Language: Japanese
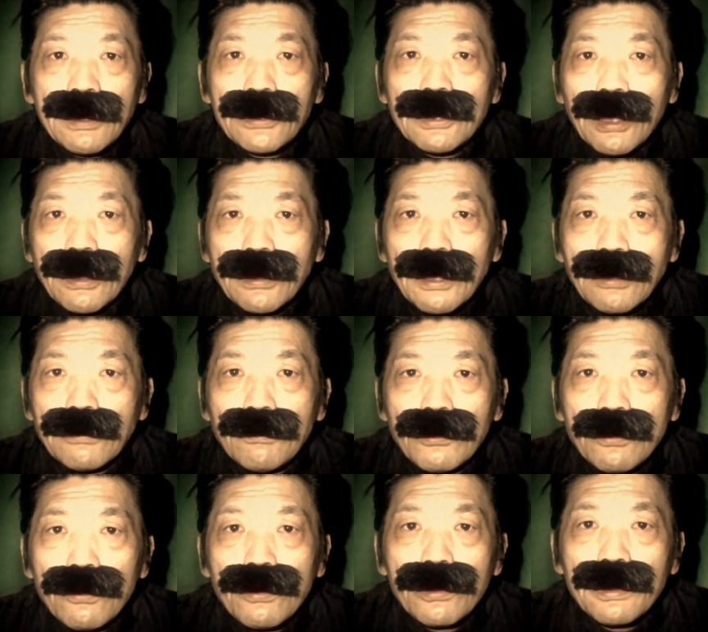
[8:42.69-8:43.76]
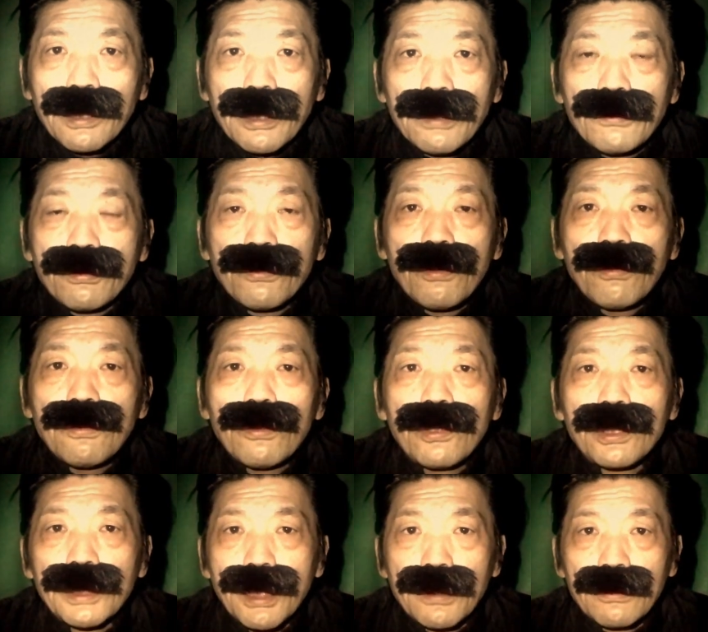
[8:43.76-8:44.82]
洗濯物干したり布団
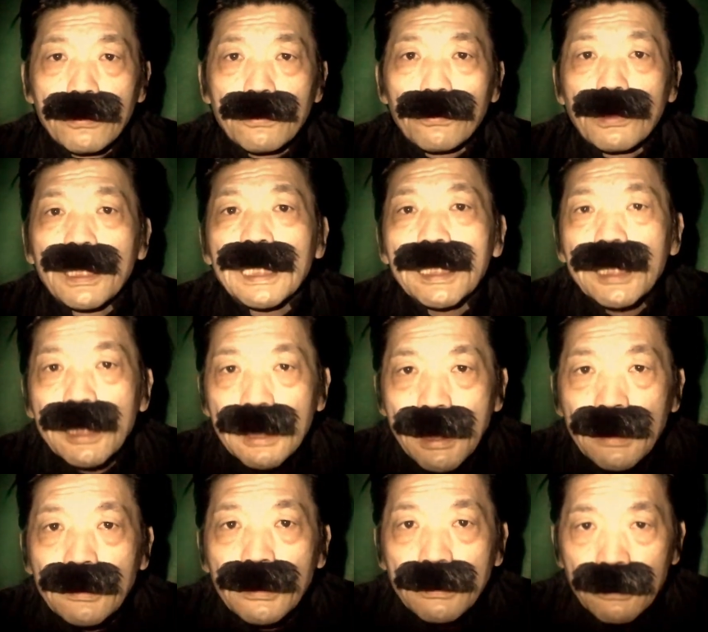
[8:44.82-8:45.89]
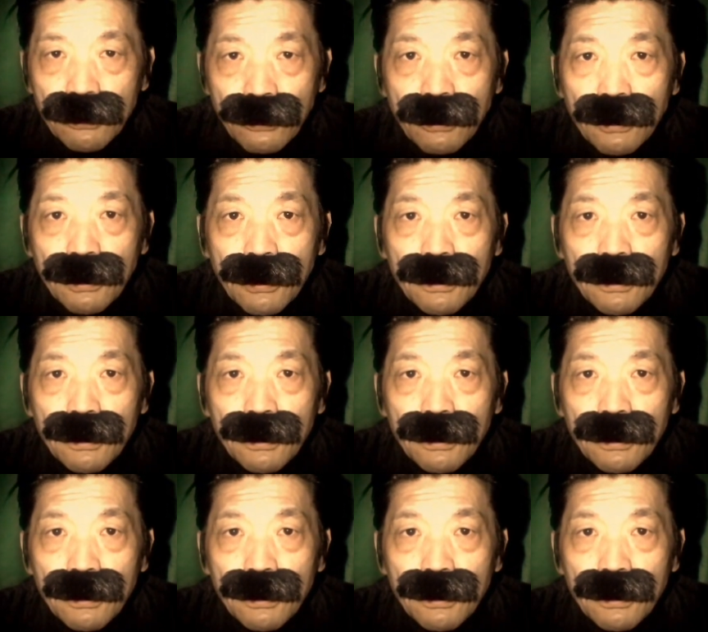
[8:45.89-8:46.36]
干したりするの禁止なんですよ。